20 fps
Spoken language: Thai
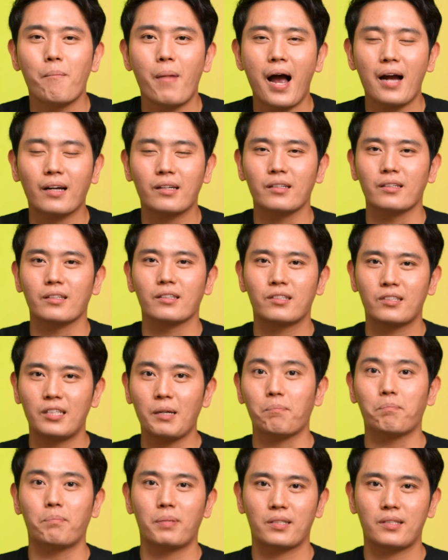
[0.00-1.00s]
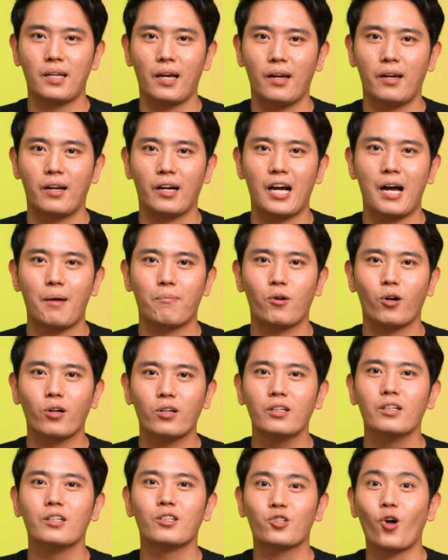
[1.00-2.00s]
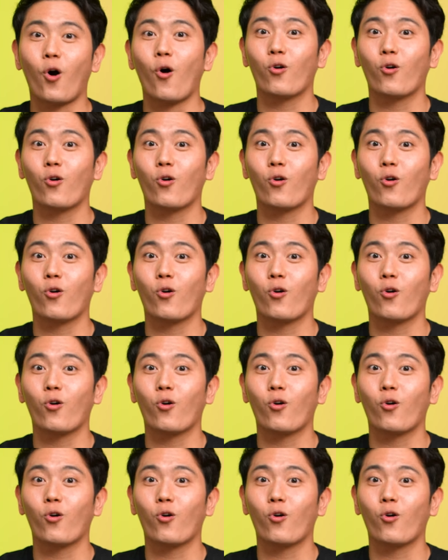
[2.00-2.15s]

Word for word: มากถึง 10%นะครับก็คือ